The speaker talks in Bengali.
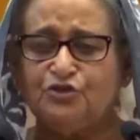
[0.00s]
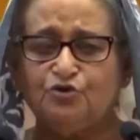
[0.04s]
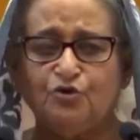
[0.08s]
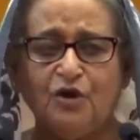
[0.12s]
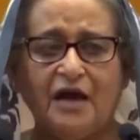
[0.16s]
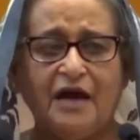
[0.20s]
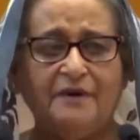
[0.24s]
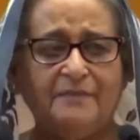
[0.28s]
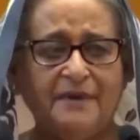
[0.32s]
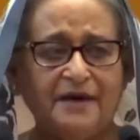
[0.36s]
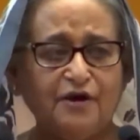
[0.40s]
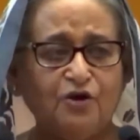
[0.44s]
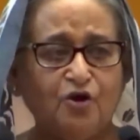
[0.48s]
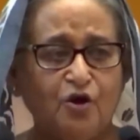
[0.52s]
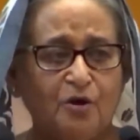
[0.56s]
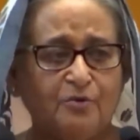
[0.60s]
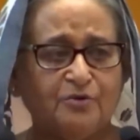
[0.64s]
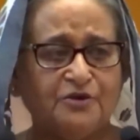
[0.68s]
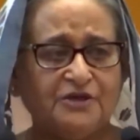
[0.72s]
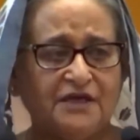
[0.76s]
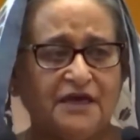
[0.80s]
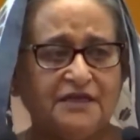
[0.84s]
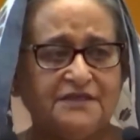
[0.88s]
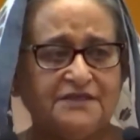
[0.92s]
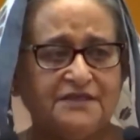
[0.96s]
যেটুকু আমার
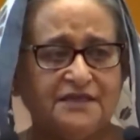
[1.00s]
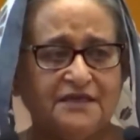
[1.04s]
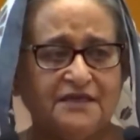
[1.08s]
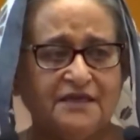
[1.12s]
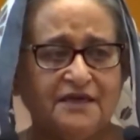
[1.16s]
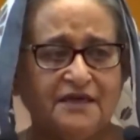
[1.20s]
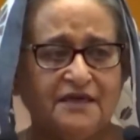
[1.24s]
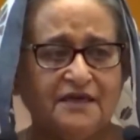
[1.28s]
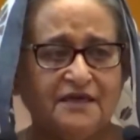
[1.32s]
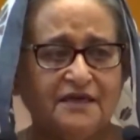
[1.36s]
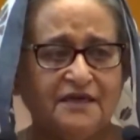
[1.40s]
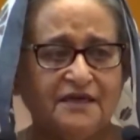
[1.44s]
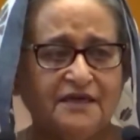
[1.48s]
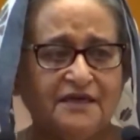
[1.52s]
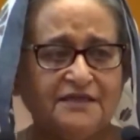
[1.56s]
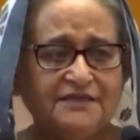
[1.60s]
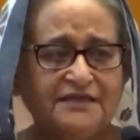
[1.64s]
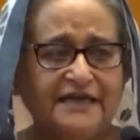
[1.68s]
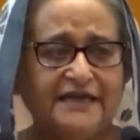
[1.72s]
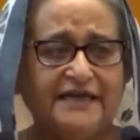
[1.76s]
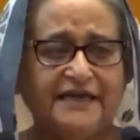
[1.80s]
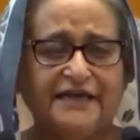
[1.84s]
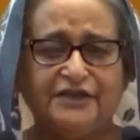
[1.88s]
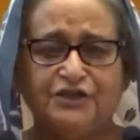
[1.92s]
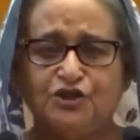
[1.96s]
ক্ষমতা আছে
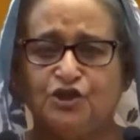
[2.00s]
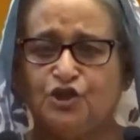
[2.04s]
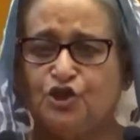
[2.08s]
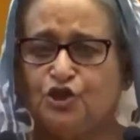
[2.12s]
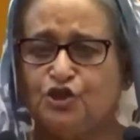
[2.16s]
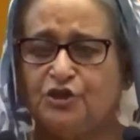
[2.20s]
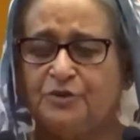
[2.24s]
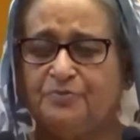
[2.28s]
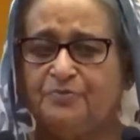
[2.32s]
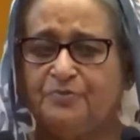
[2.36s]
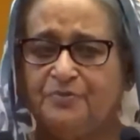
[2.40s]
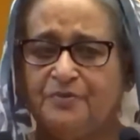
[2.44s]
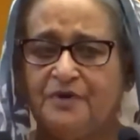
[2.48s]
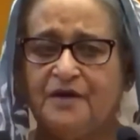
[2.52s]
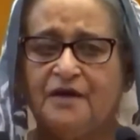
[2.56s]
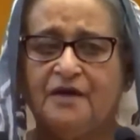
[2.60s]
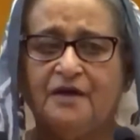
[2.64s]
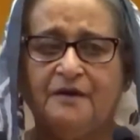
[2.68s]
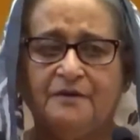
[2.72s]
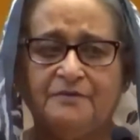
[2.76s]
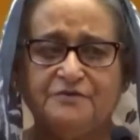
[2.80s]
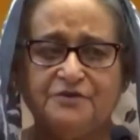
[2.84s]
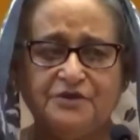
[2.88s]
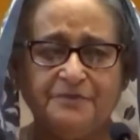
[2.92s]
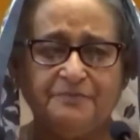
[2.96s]
সেই এক্সিকিউটিভ
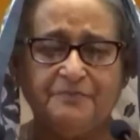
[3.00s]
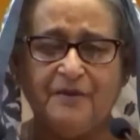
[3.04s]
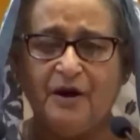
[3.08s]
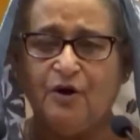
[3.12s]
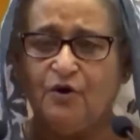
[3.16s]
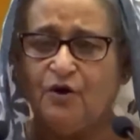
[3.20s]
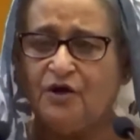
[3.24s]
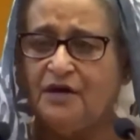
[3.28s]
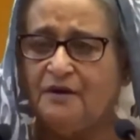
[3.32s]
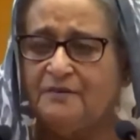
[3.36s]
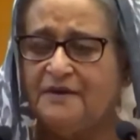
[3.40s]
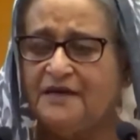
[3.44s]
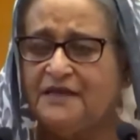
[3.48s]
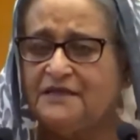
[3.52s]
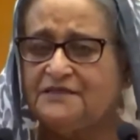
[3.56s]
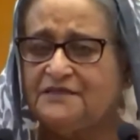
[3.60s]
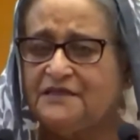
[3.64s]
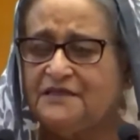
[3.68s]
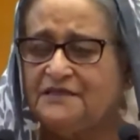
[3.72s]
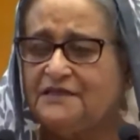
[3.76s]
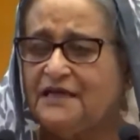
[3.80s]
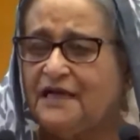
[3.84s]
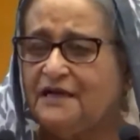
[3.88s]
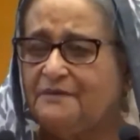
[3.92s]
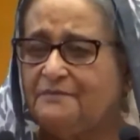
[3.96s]
যে পাওয়ার আমার
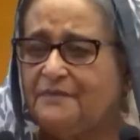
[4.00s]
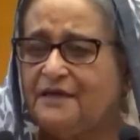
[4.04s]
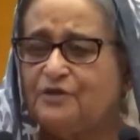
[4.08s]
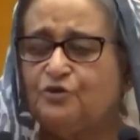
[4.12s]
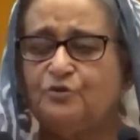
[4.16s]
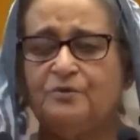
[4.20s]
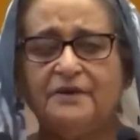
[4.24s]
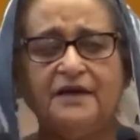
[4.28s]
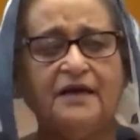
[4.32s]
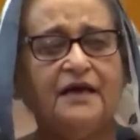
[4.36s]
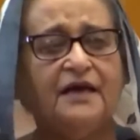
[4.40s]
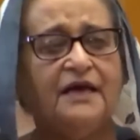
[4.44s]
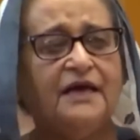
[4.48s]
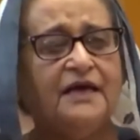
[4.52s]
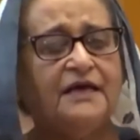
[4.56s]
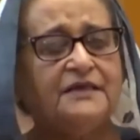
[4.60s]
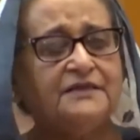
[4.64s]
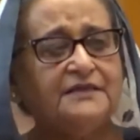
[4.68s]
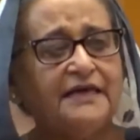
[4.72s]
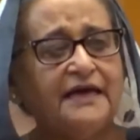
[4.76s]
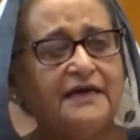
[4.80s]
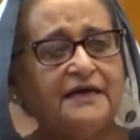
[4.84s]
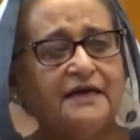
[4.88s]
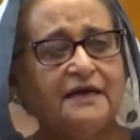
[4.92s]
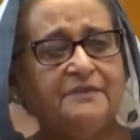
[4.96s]
আছে তার মাধ্যমে
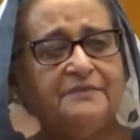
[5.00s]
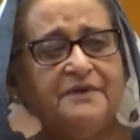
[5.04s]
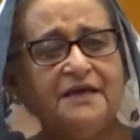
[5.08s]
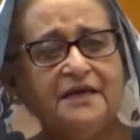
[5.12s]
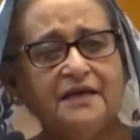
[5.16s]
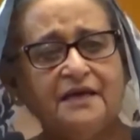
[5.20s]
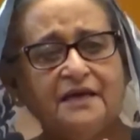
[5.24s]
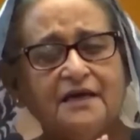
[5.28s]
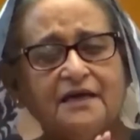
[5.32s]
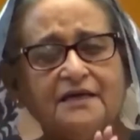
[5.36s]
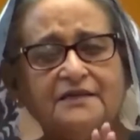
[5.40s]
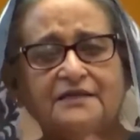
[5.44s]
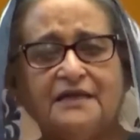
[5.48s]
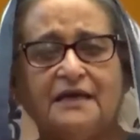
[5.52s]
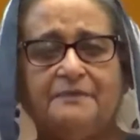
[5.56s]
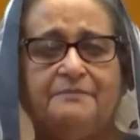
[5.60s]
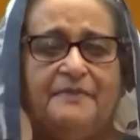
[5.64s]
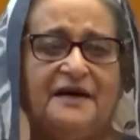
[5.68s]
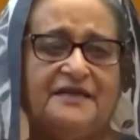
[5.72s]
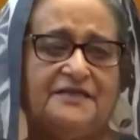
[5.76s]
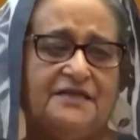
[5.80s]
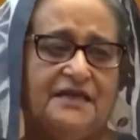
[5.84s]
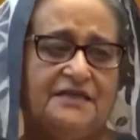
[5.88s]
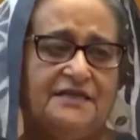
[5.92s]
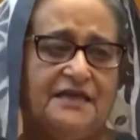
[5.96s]
তাকে আমি তার
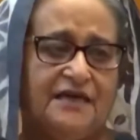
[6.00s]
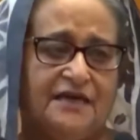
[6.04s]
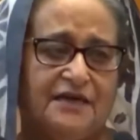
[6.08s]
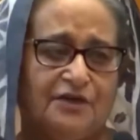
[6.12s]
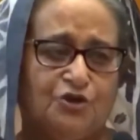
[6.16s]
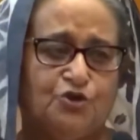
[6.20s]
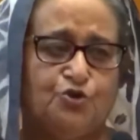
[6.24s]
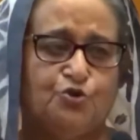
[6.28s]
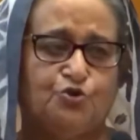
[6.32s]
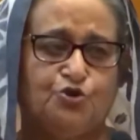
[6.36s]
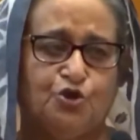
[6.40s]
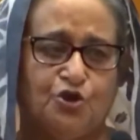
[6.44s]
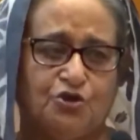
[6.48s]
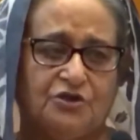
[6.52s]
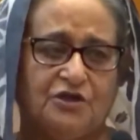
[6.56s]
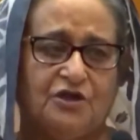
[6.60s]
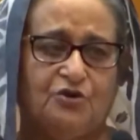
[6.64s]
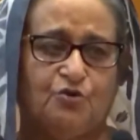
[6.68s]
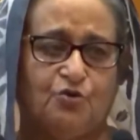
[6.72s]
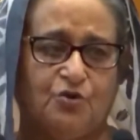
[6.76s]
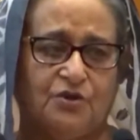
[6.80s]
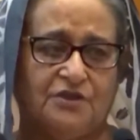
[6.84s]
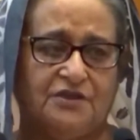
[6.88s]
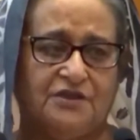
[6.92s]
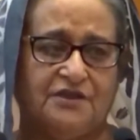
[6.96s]
বাসায় থাকার
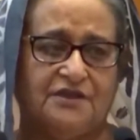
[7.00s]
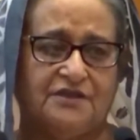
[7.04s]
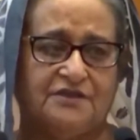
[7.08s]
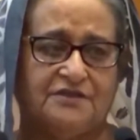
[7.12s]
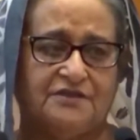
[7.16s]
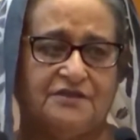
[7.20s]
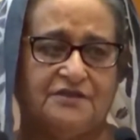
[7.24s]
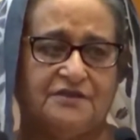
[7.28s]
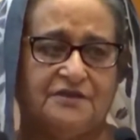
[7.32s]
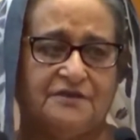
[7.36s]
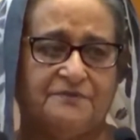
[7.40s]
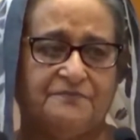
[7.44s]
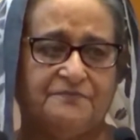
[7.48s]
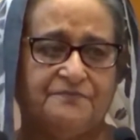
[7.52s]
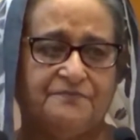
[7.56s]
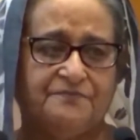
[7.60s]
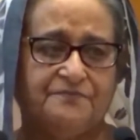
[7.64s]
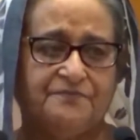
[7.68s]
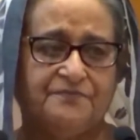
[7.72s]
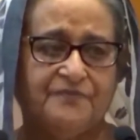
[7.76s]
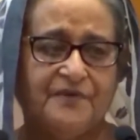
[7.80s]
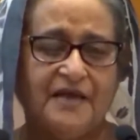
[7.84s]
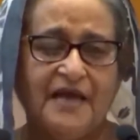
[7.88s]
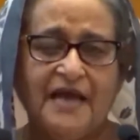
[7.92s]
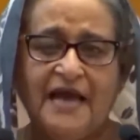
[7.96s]
সুযোগটা করে দিয়েছি
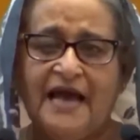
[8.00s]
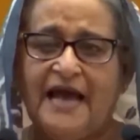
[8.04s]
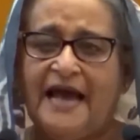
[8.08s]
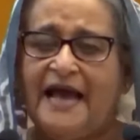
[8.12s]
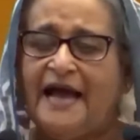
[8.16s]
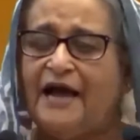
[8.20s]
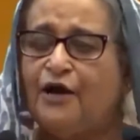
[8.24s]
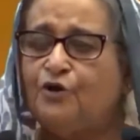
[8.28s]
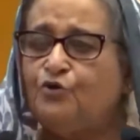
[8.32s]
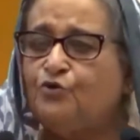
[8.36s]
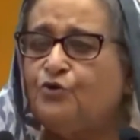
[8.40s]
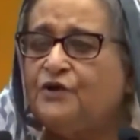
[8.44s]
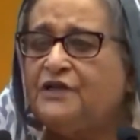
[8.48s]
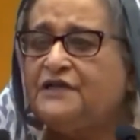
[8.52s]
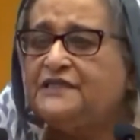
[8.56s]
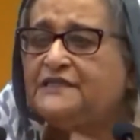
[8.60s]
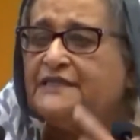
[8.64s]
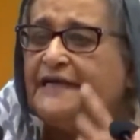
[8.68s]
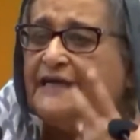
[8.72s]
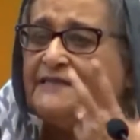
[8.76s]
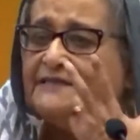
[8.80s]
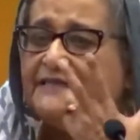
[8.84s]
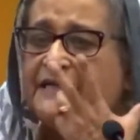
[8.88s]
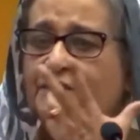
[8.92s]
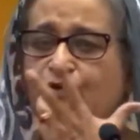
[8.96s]
এখন উনি
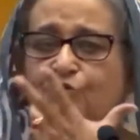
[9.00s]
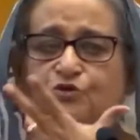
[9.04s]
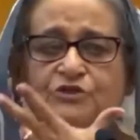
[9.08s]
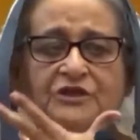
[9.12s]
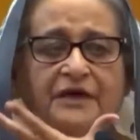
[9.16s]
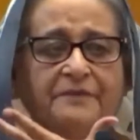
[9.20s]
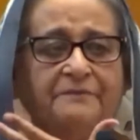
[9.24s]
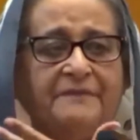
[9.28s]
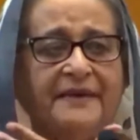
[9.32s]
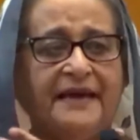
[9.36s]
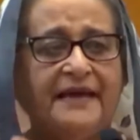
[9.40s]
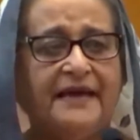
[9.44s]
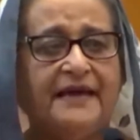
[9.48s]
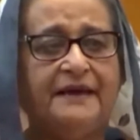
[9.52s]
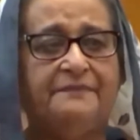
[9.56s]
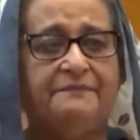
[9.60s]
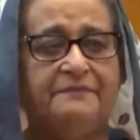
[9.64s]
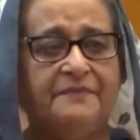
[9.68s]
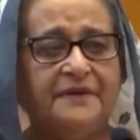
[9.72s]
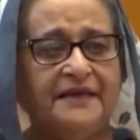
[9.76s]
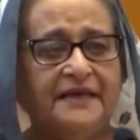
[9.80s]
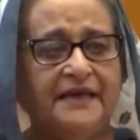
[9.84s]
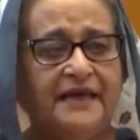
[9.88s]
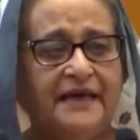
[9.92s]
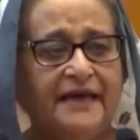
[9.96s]
সেজে গুজে
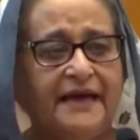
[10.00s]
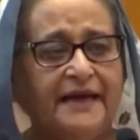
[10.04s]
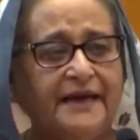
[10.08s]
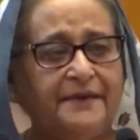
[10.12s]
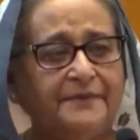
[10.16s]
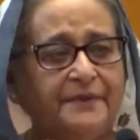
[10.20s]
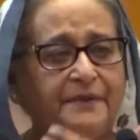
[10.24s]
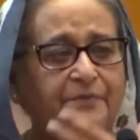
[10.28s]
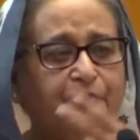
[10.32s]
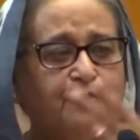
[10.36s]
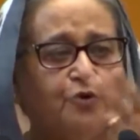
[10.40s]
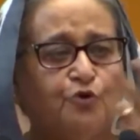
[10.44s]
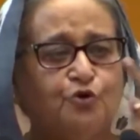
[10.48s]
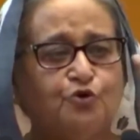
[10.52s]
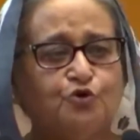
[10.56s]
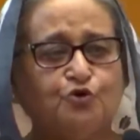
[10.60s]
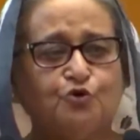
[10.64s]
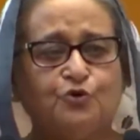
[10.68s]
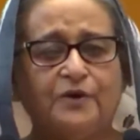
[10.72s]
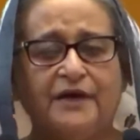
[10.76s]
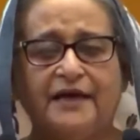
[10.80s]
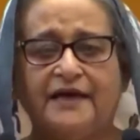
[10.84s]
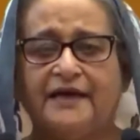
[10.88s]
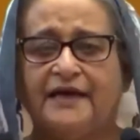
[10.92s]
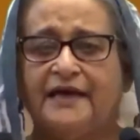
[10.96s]
মেকআপ নিয়ে একেবারে
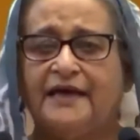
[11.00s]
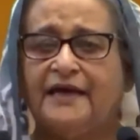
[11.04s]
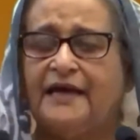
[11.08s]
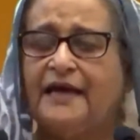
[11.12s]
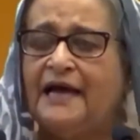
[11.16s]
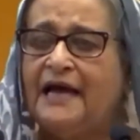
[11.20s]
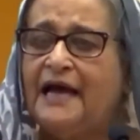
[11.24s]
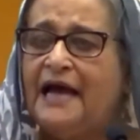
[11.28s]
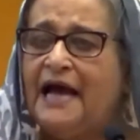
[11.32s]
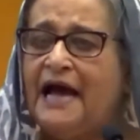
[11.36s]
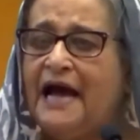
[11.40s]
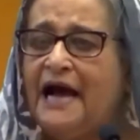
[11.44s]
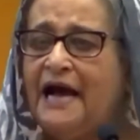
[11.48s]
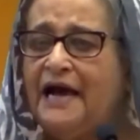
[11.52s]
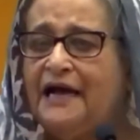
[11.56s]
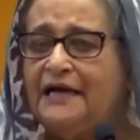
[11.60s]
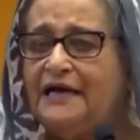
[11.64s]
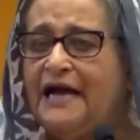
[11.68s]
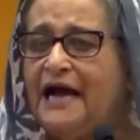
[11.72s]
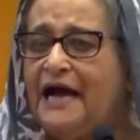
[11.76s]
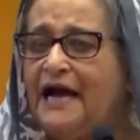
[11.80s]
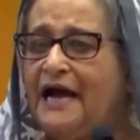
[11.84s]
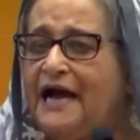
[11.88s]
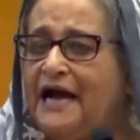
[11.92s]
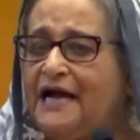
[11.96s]
বুড়ুটুরু একে
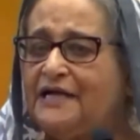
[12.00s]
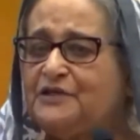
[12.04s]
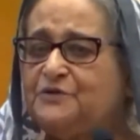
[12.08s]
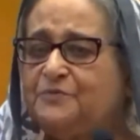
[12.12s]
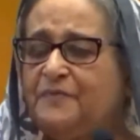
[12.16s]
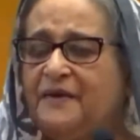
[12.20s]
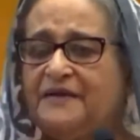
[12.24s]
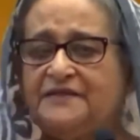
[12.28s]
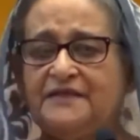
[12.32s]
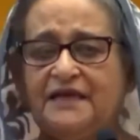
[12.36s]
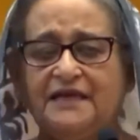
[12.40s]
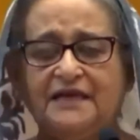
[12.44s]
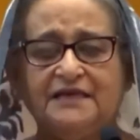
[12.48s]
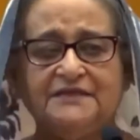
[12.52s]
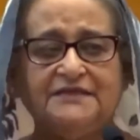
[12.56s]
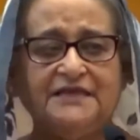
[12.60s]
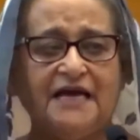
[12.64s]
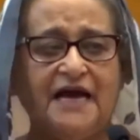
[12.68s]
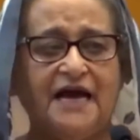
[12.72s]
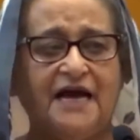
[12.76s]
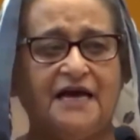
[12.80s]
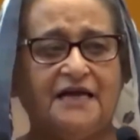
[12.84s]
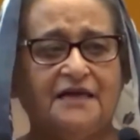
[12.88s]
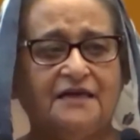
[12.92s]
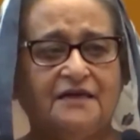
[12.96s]
হাসপাতালে
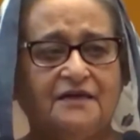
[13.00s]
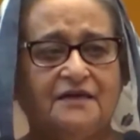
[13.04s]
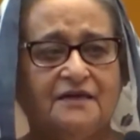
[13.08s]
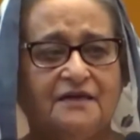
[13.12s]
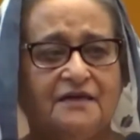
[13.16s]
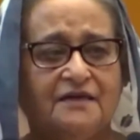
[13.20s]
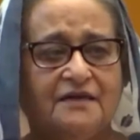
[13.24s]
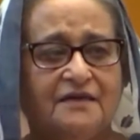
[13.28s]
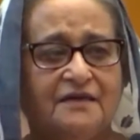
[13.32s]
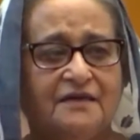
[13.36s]
যান